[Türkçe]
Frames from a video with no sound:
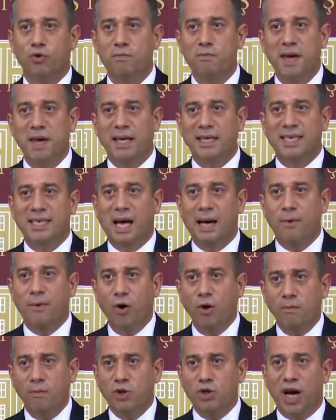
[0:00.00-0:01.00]
Bunun bir
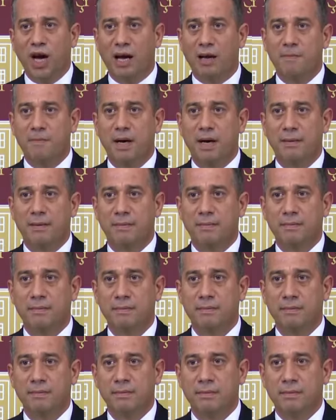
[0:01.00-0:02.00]
hesabı olmayacak mı?
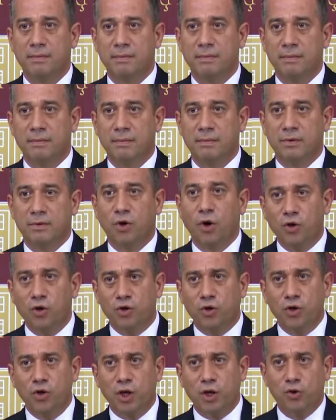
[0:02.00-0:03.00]

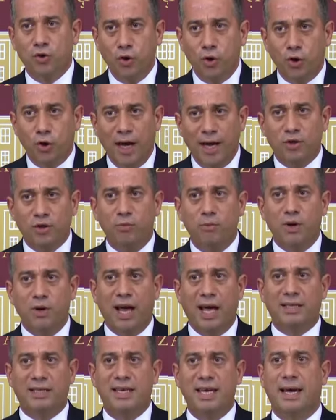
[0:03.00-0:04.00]
Koskoca Türkiye
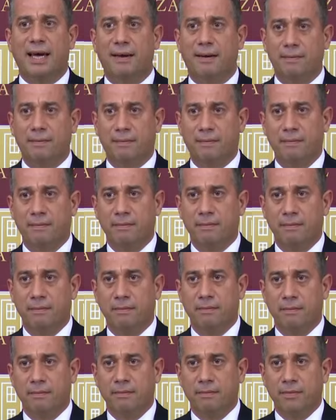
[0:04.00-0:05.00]
Cumhuriyeti
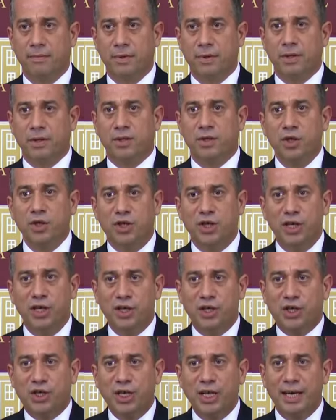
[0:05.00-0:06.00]
dış
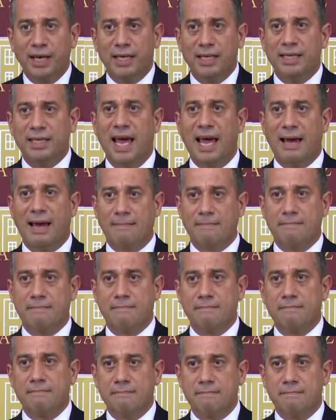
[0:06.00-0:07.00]
ilişkilerinde,
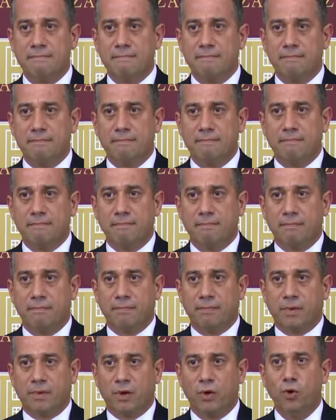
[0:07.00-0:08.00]

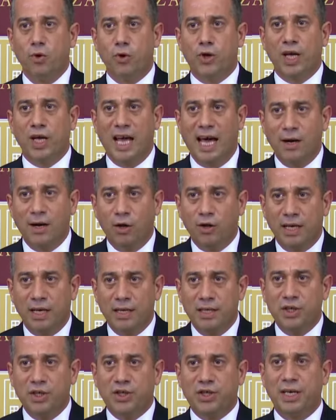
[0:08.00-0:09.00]
ülkelerle
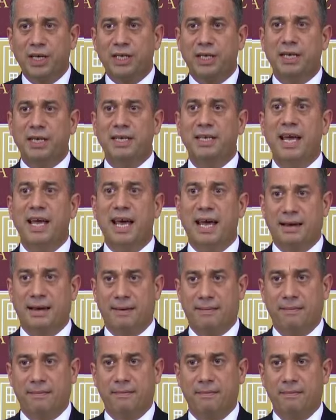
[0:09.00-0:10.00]
olan
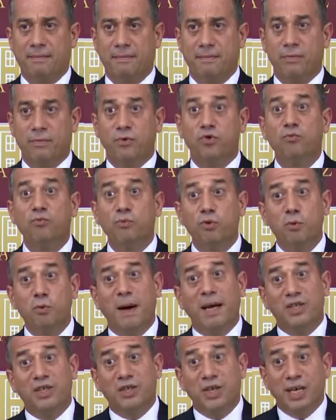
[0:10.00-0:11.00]
ilişkilerinde
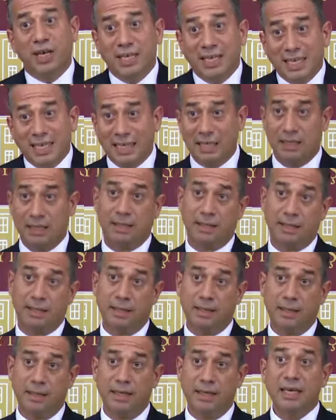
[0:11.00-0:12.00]
Cumhurbaşkanının
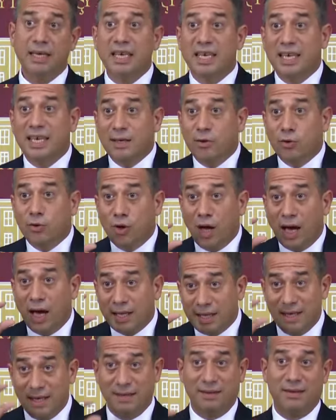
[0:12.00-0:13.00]
iki
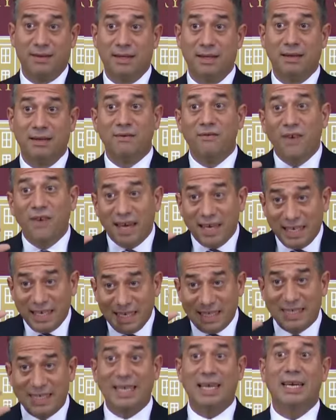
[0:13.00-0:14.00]
dudağını ve
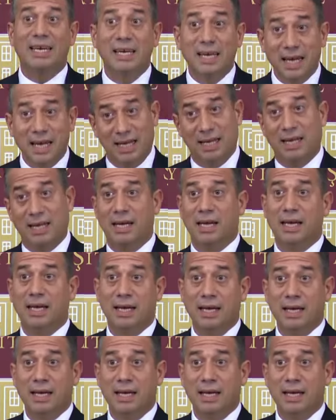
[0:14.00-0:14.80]
hislerini